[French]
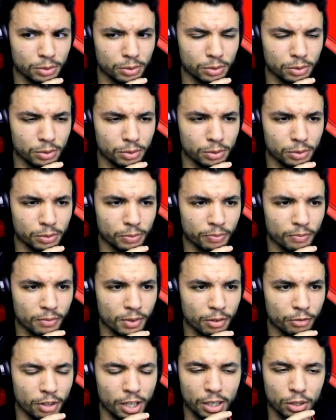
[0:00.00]
Euh,
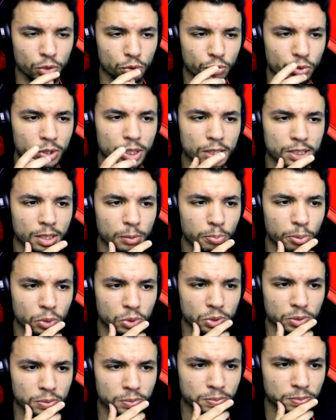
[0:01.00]
enfin, je veux dire cette
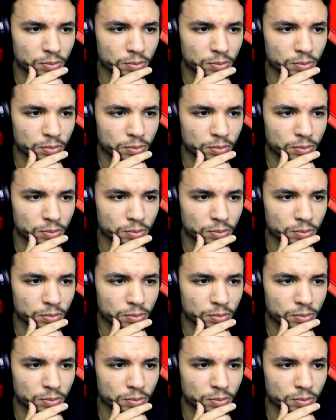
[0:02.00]
pause.